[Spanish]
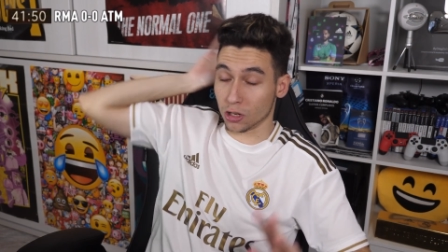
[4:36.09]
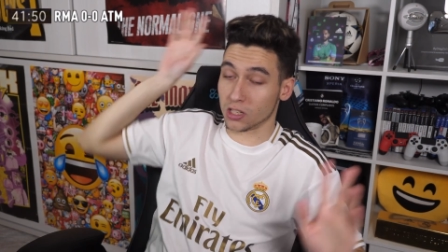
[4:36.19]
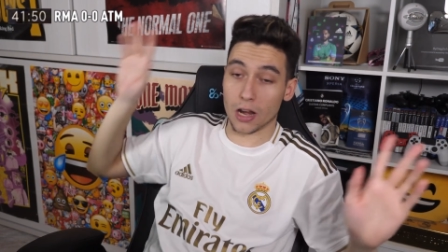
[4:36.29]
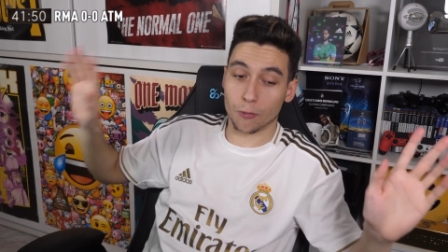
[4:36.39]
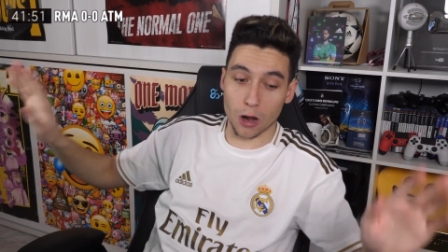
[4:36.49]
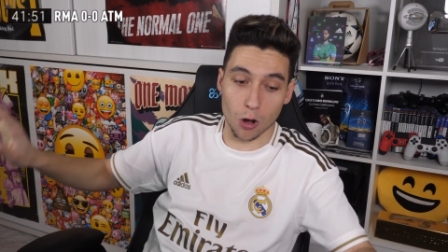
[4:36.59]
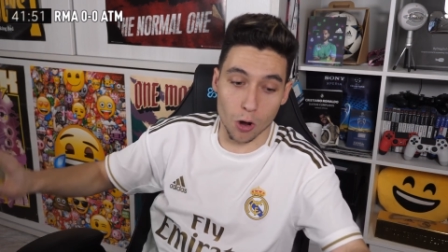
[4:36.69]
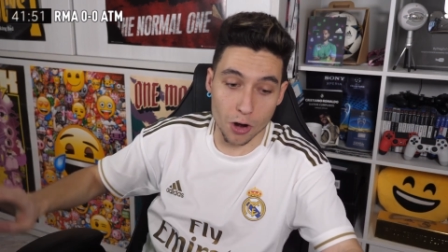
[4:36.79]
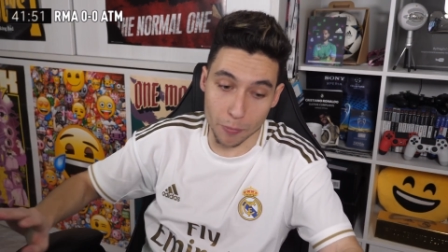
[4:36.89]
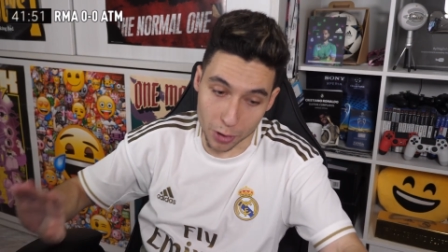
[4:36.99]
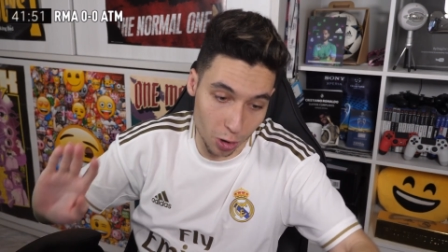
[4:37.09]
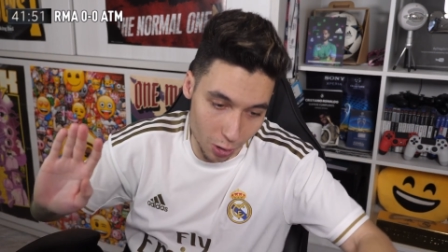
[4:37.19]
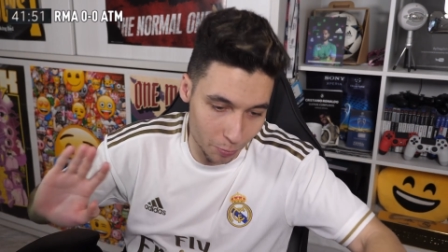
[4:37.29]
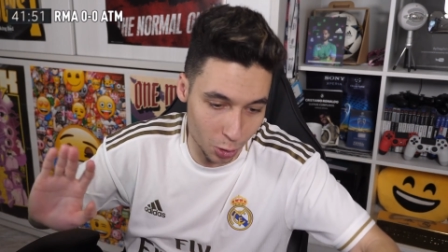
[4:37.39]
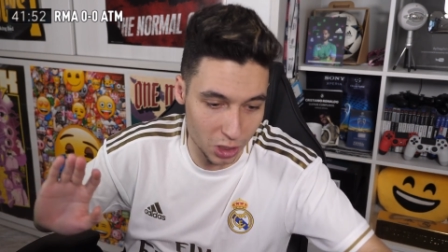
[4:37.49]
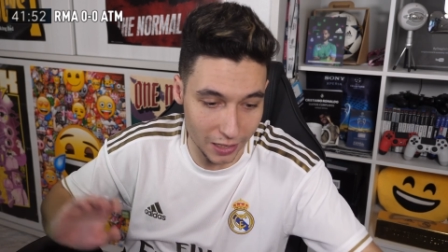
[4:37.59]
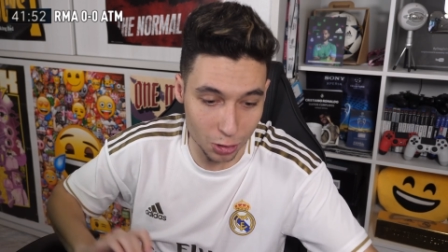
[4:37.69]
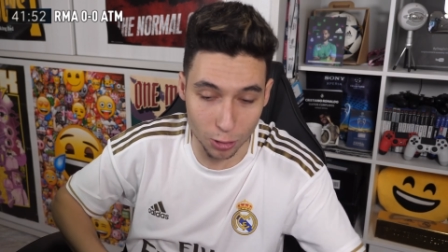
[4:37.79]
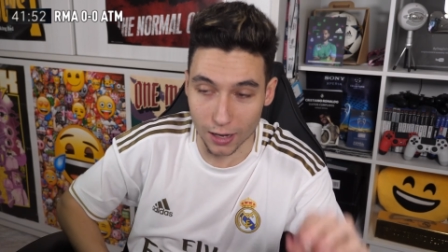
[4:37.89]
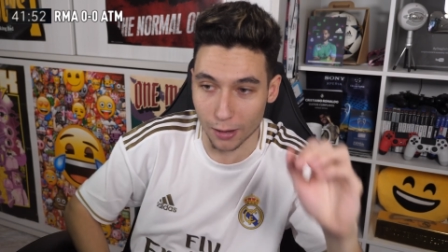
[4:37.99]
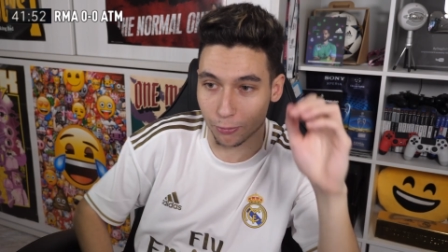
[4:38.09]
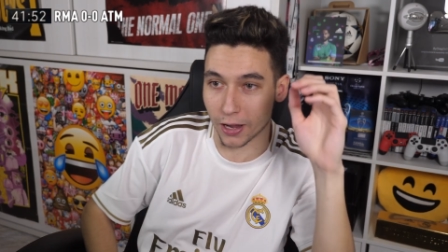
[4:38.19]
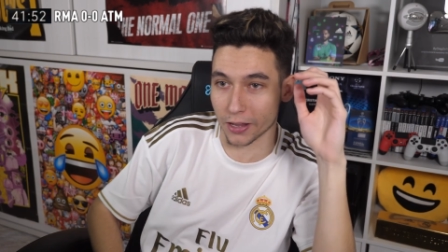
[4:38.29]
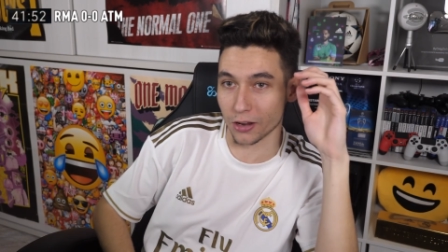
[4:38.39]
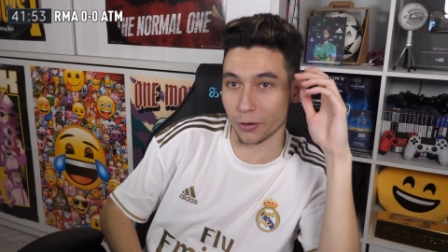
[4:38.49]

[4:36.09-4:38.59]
No sé si era fuera de juego o no, pero por si acaso que la falle.